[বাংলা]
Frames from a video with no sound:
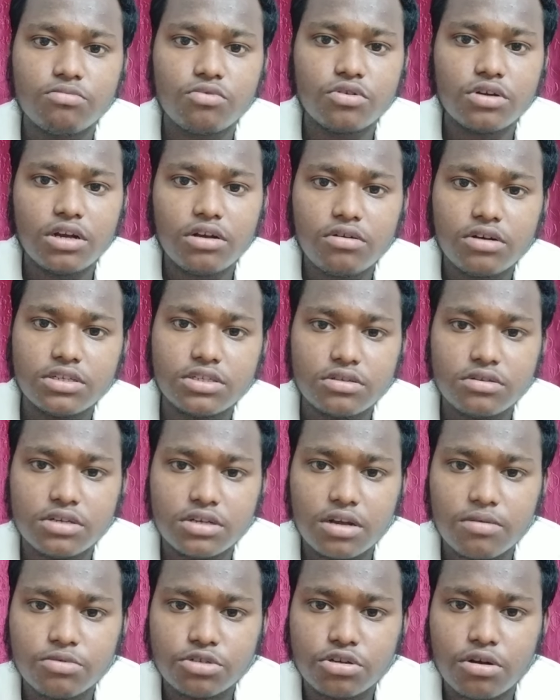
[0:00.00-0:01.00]
মনে হয় যেন
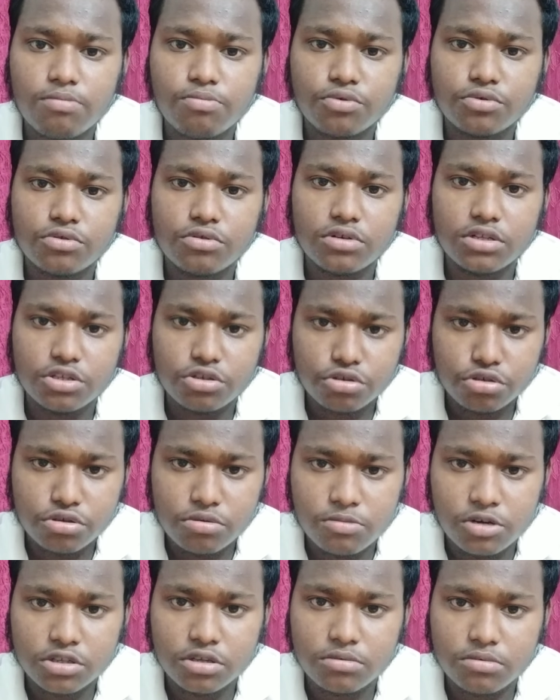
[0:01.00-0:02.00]
এটা আমার সম্পূর্ণ নিজস্ব
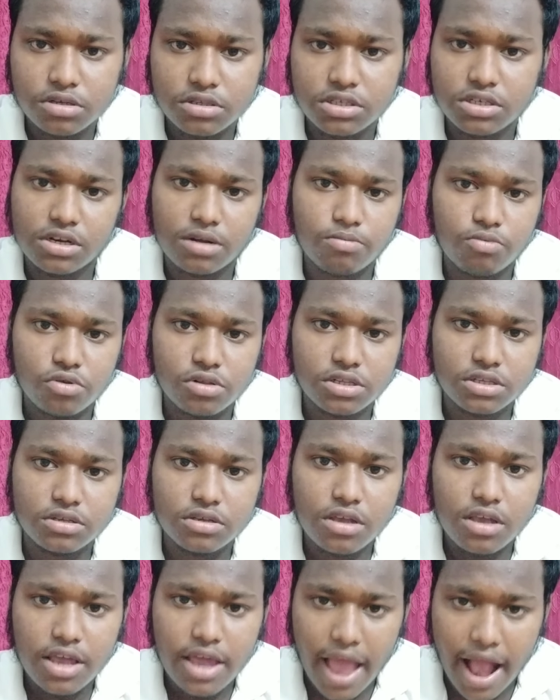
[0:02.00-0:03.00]
মতামত যেটা বল
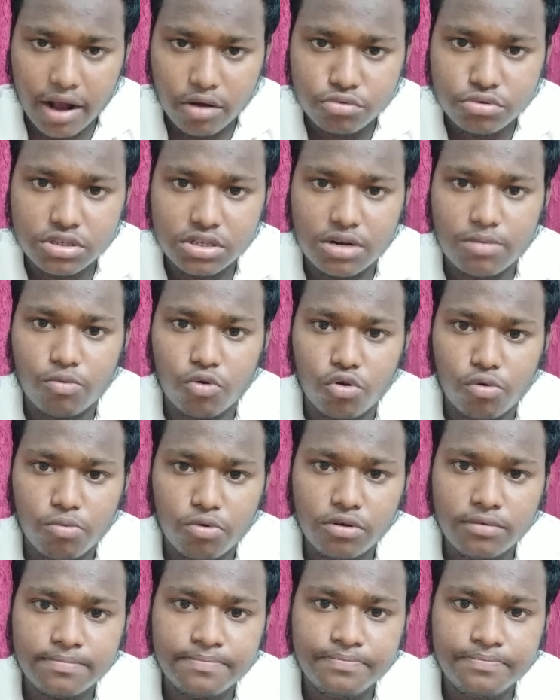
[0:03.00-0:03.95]
এখন যেটা বলবো